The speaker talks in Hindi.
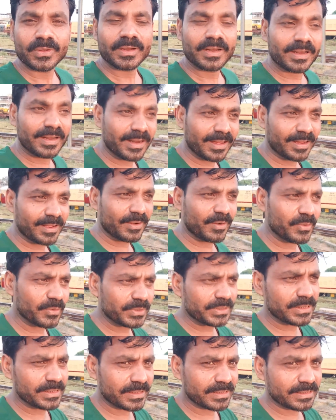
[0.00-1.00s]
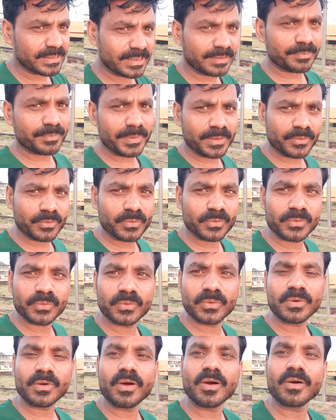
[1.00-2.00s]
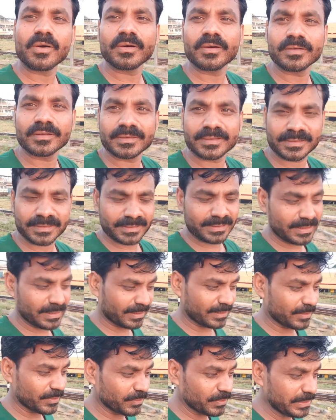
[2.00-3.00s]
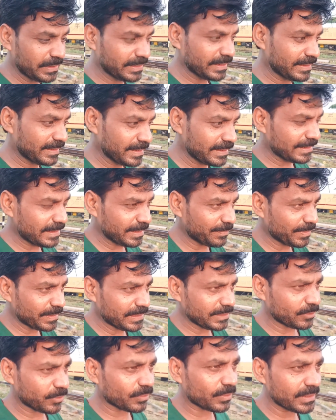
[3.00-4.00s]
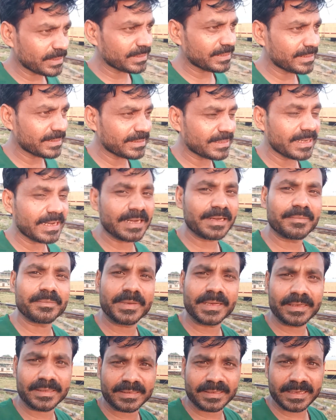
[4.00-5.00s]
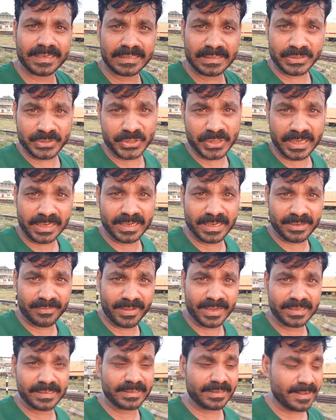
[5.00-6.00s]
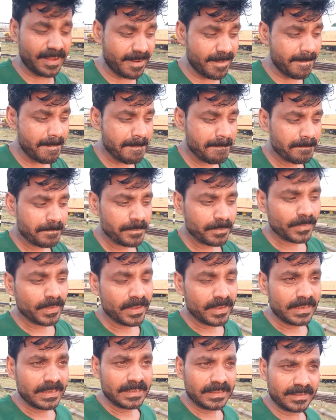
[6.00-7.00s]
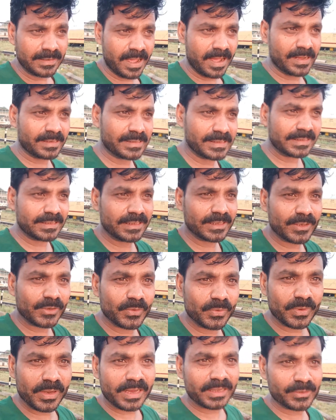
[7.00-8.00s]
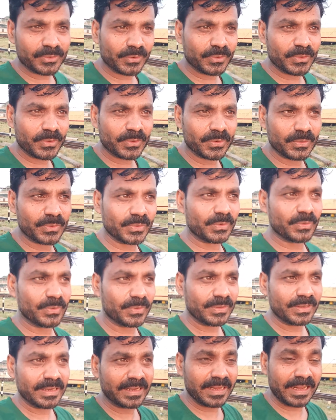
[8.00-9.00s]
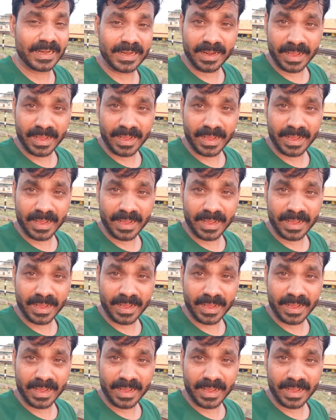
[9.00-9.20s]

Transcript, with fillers: लखनऊ स्टेशन पर हूँ और लखनऊ स्टेशन से बस थोड़ी ही देर में ट्रेन चलने वाली है यहाँ से निकलूँगा तो कल